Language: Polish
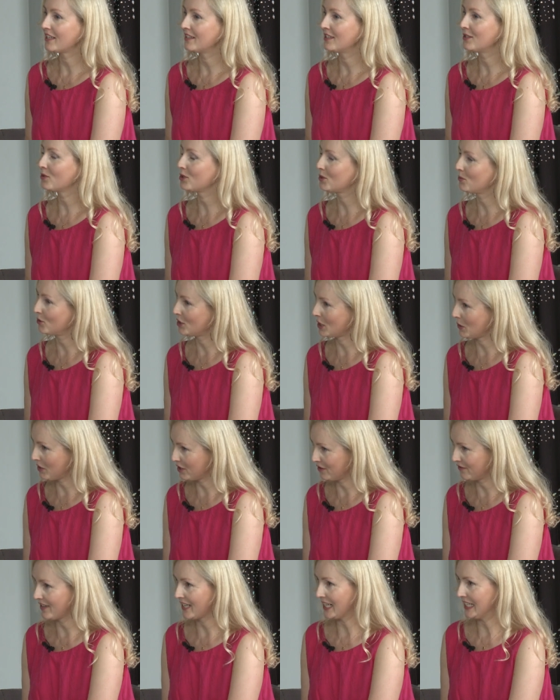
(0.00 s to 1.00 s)
kiedy
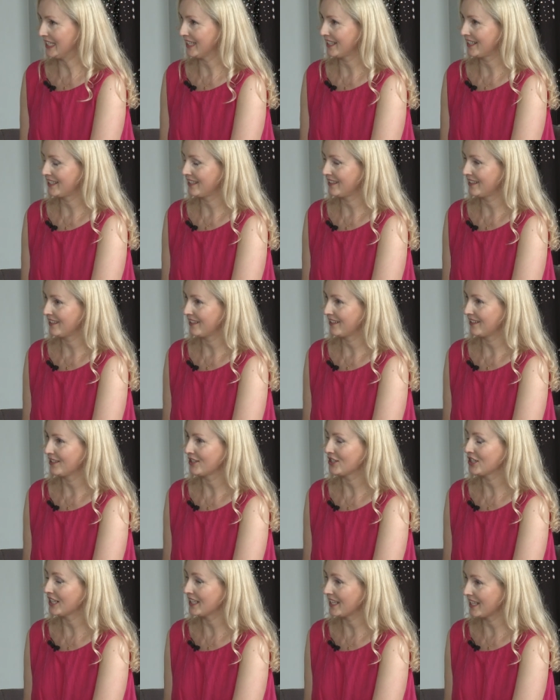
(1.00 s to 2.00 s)
usłyszałaś werdykt,
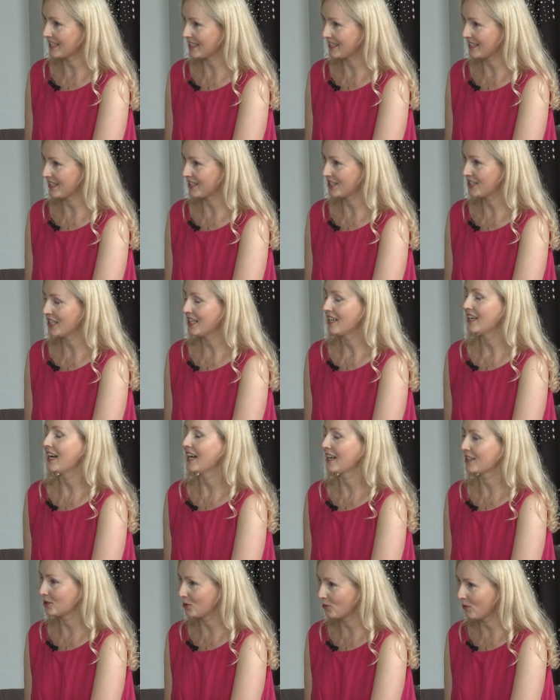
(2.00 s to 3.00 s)
że jesteś
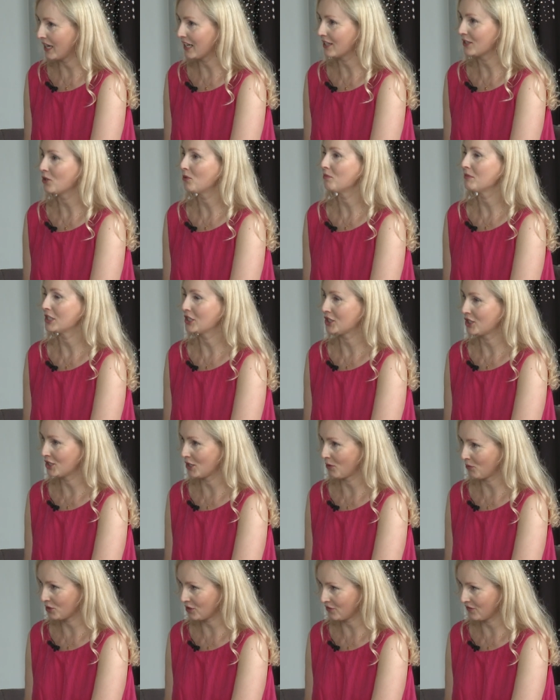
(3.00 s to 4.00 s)
aktualną
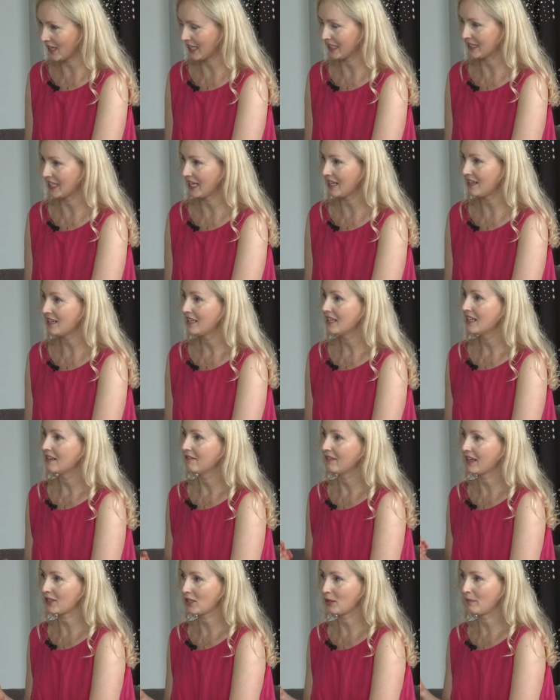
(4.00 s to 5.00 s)
mistrzynią świata
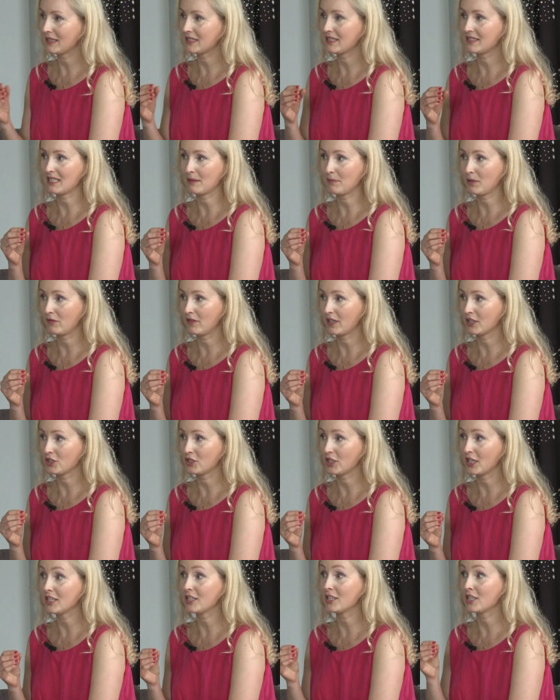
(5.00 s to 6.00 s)
w akrobatyce
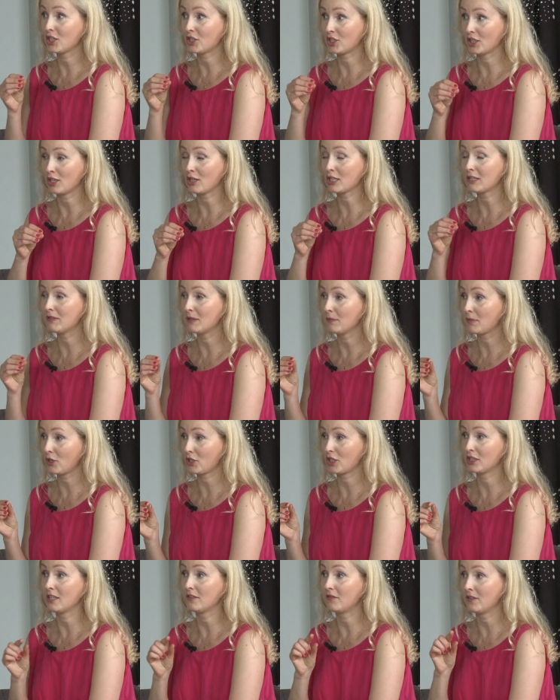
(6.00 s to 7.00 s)
powietrznej i jeszcze rozwiń
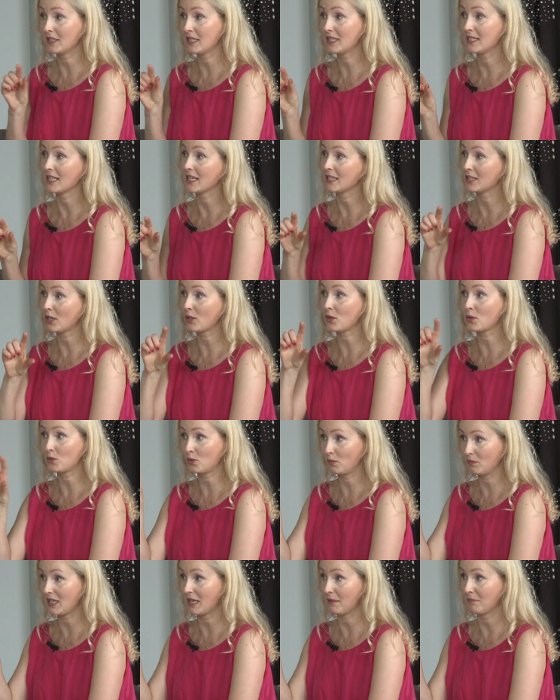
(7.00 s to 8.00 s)
proszę definicję, co
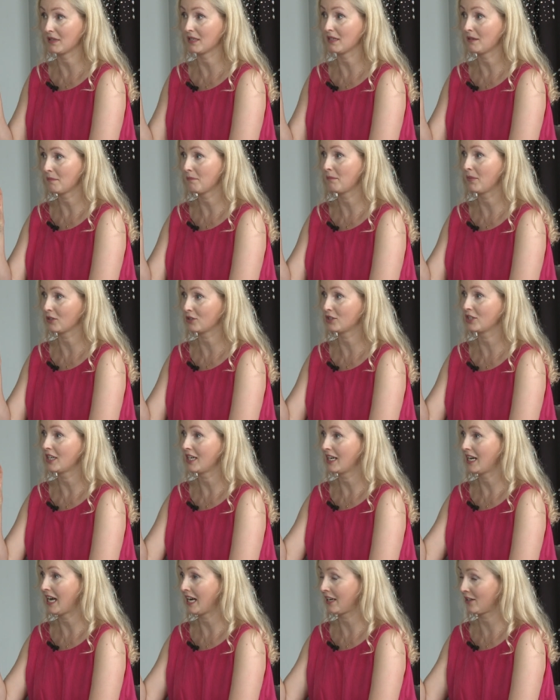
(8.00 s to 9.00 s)
rozumiemy pod
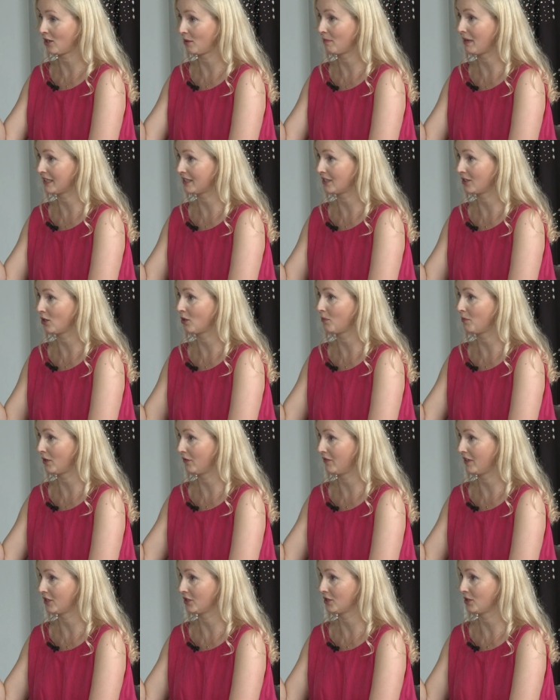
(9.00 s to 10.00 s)
akrobatyką
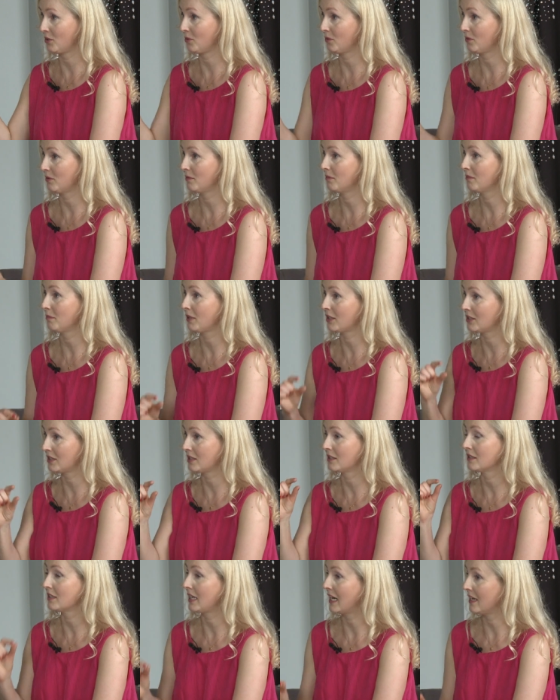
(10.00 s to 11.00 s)
powietrzną pod,
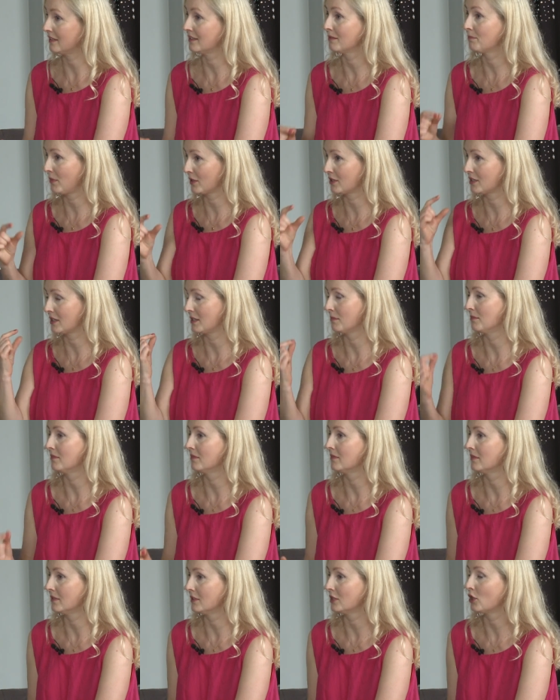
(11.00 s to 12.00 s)
pod,
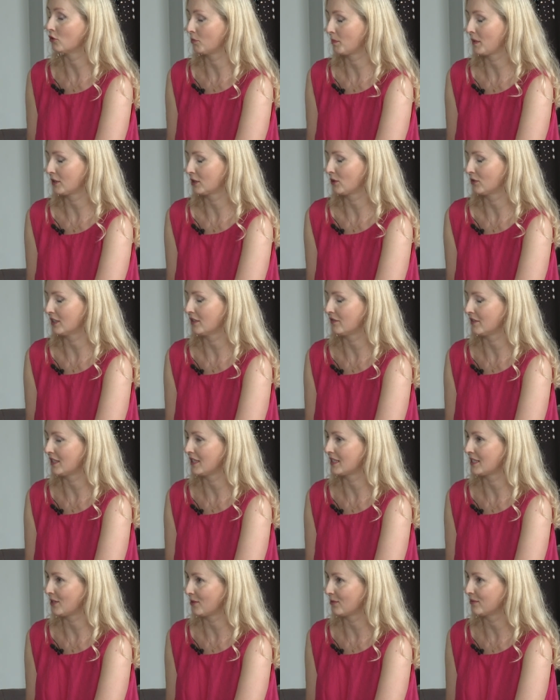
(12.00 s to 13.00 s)
do, pod tą
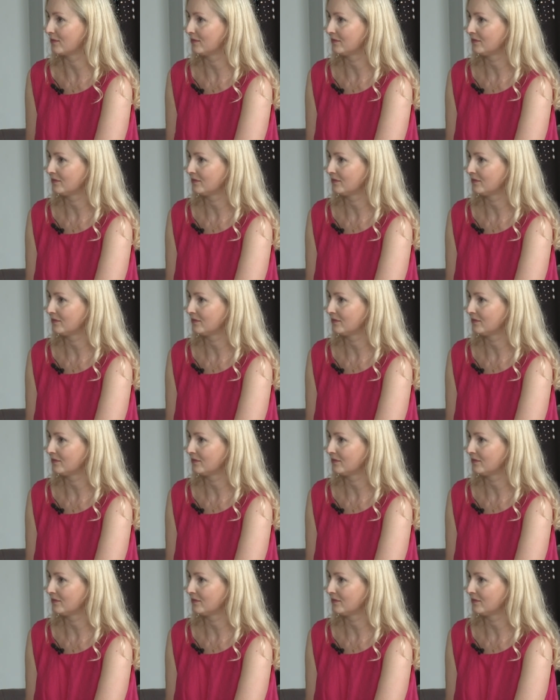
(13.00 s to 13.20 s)
definicją.